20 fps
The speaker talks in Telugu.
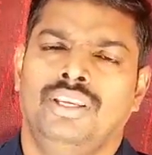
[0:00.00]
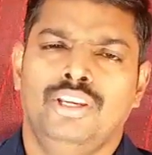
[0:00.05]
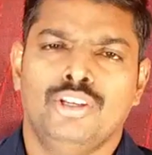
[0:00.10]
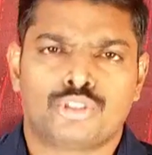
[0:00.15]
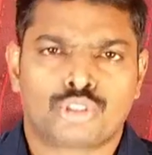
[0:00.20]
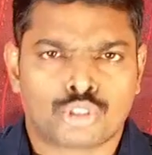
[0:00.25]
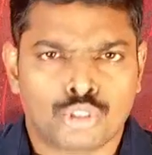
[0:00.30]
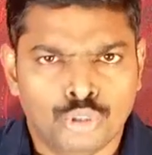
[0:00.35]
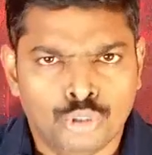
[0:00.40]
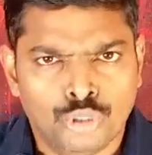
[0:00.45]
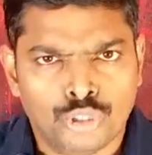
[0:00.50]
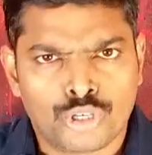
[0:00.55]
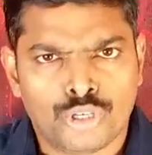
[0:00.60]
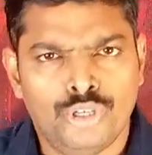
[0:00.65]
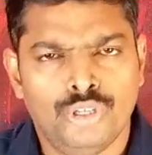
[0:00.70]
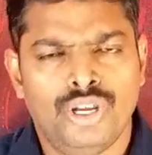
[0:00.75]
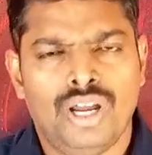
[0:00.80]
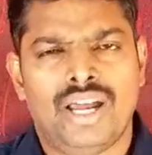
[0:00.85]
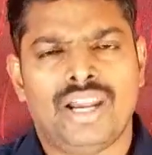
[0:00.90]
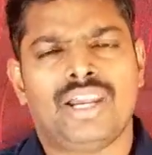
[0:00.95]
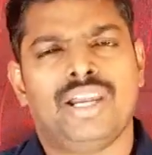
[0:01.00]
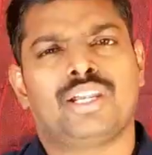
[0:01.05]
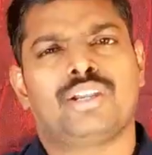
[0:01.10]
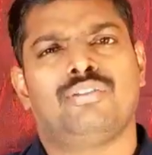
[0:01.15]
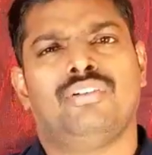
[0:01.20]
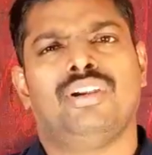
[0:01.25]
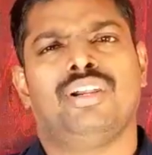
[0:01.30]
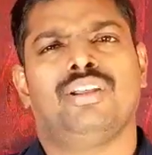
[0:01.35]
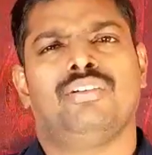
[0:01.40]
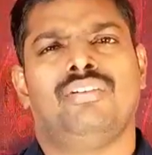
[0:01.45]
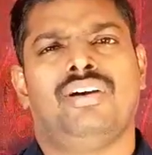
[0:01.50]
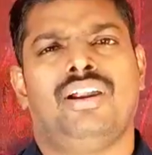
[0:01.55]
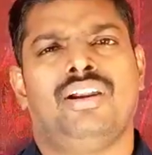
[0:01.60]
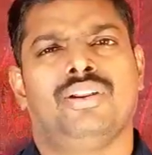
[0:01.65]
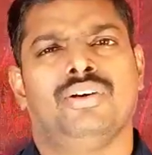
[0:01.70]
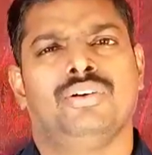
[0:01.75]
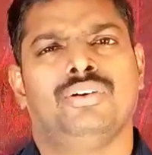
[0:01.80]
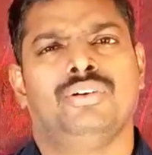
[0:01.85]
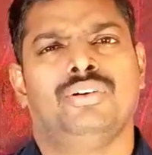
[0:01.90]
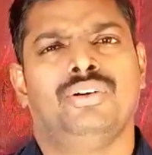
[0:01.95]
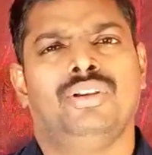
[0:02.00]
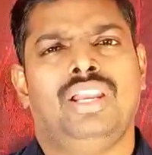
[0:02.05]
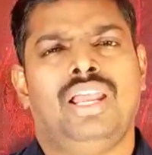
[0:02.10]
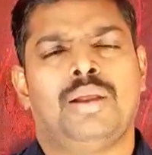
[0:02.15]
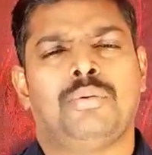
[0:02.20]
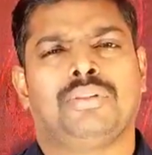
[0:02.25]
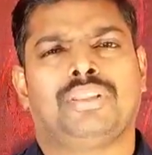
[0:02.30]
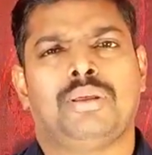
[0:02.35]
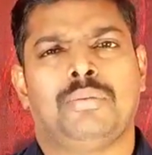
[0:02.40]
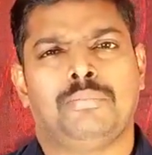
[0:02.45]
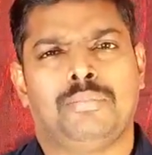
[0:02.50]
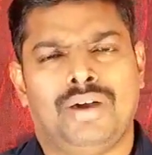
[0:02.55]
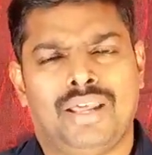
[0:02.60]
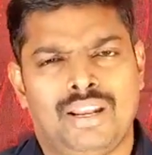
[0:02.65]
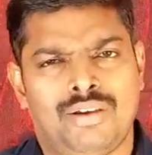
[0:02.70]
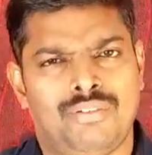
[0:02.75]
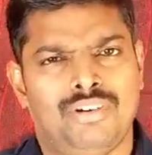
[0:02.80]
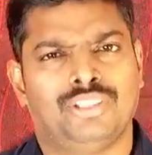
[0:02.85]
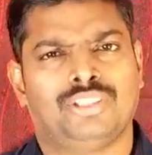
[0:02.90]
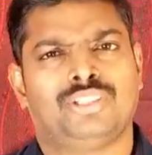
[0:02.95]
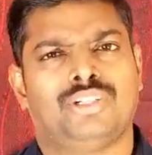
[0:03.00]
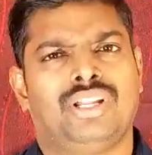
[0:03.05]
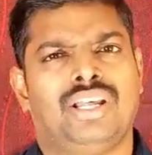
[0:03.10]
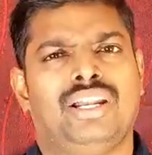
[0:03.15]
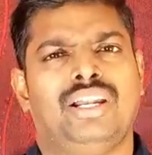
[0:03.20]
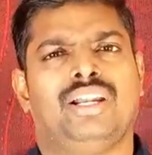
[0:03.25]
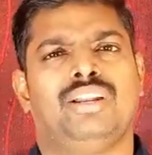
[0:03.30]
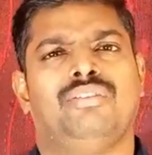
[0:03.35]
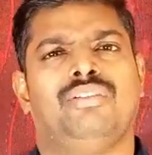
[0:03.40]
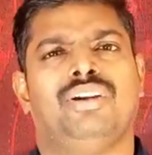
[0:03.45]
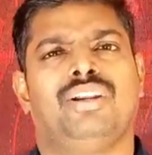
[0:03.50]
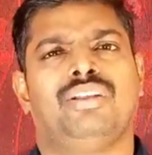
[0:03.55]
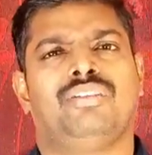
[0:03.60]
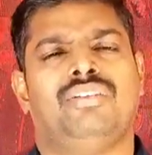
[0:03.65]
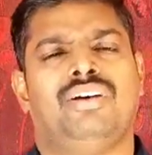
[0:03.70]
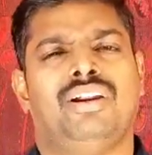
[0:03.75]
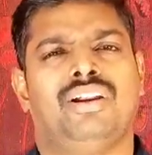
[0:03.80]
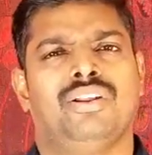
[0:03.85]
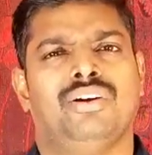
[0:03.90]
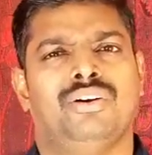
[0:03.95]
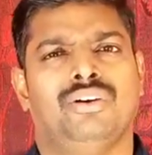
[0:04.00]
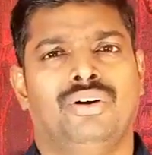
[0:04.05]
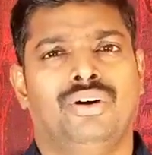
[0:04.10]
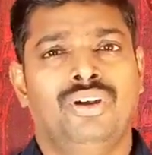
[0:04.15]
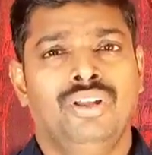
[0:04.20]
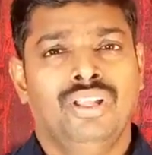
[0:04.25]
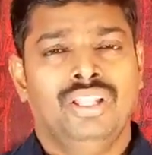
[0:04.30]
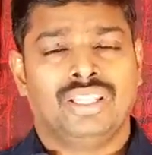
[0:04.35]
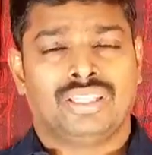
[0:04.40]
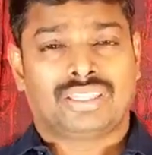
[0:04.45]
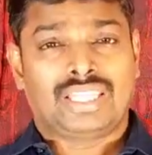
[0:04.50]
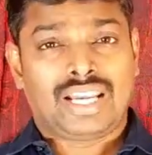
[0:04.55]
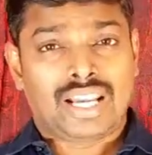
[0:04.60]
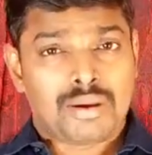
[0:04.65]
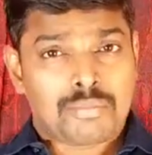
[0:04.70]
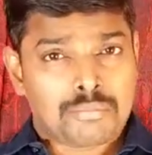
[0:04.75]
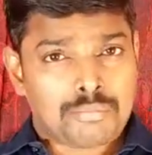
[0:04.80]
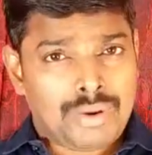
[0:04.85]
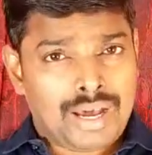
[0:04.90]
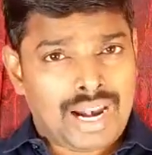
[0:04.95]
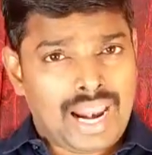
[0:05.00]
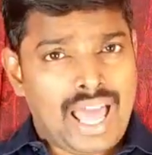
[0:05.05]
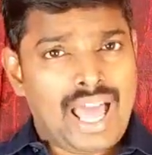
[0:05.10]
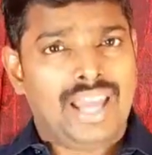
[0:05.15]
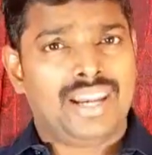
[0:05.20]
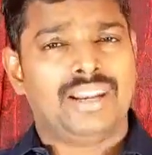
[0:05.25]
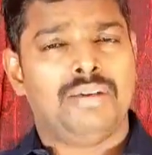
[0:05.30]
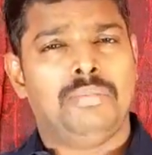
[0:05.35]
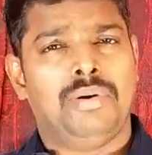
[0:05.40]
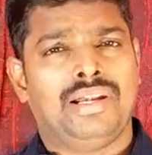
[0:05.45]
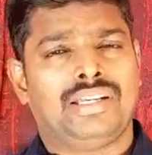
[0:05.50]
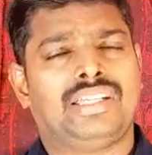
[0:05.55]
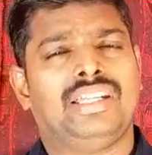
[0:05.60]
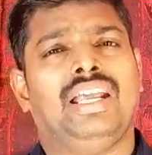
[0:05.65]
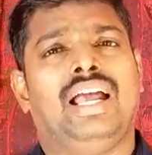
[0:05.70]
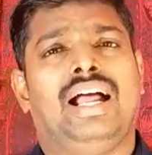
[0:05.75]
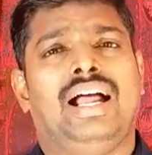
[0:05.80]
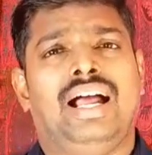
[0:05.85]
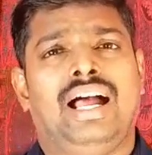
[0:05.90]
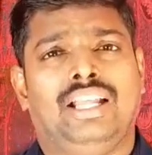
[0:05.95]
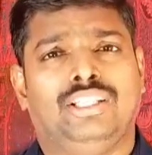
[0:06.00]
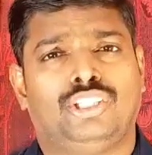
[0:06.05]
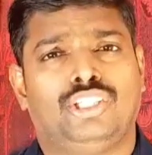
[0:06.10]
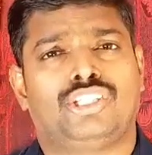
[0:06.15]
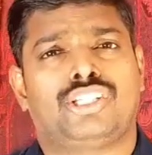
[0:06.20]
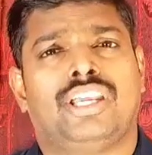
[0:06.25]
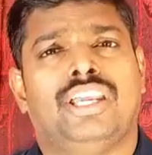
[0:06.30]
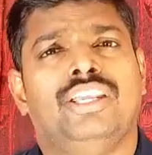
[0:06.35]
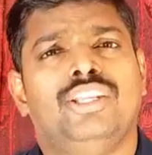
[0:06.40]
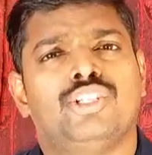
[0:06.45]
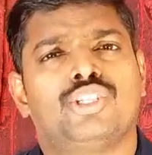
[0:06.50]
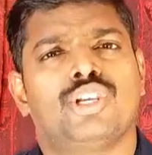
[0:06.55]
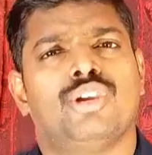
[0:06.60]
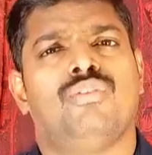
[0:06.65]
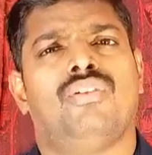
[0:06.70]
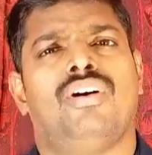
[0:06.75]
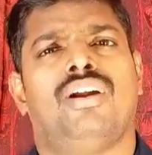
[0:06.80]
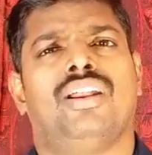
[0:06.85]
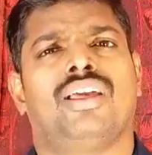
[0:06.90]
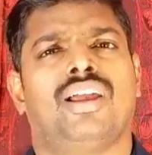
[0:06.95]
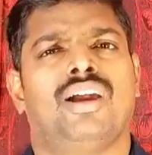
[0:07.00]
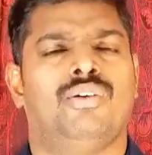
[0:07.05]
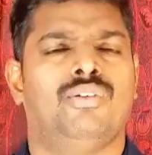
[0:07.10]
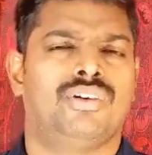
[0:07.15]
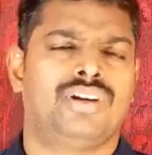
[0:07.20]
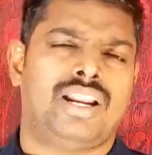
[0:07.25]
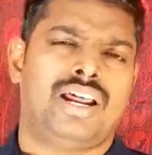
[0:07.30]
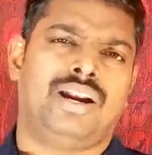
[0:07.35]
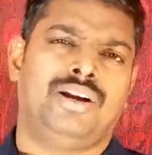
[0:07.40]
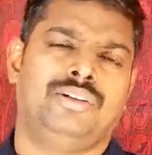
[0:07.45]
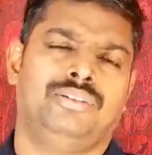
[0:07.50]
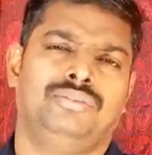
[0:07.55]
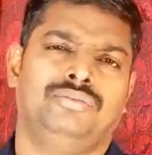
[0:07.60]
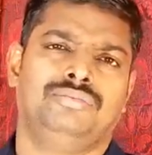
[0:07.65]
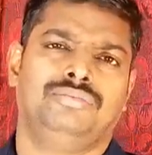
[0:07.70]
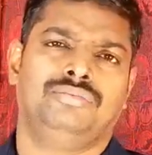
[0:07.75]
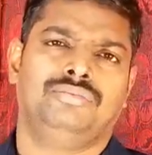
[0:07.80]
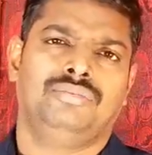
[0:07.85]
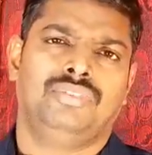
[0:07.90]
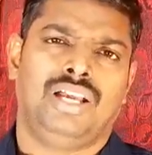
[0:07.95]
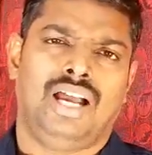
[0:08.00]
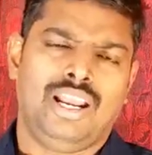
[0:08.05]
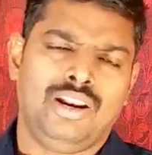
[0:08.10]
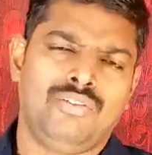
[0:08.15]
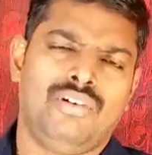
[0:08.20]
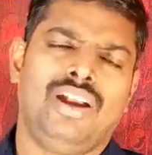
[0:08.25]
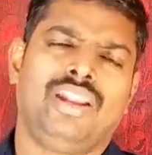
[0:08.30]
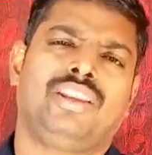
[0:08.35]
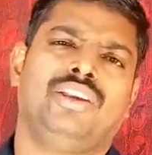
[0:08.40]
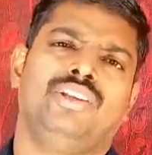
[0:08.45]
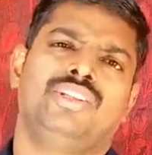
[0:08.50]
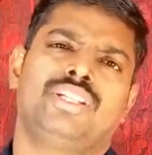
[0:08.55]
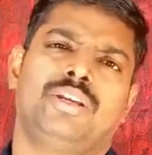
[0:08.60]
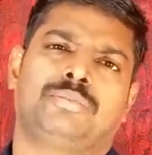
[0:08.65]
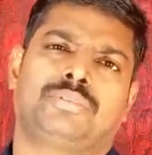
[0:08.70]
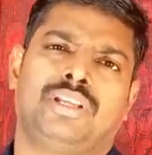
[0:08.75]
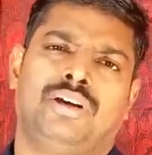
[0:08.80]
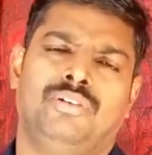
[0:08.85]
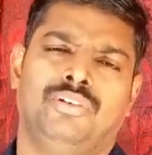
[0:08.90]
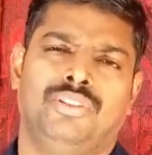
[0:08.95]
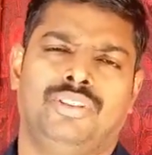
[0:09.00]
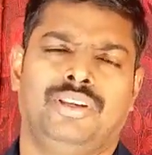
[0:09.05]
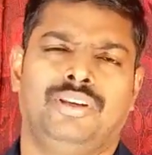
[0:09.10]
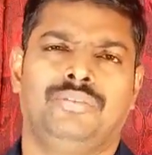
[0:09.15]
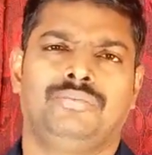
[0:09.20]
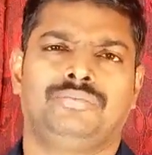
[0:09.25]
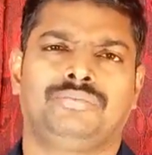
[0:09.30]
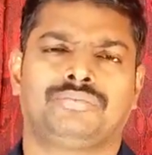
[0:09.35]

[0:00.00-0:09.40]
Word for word: ఈ శూరుడు అనేటువంటి వాడు లేకపోతే బలవంతుడు అనేటువంటి వాడు తన బలాన్ని బట్టి అతిశయించేవాడుగా ఉన్నాడు అని వాక్యం చెప్తా ఉంది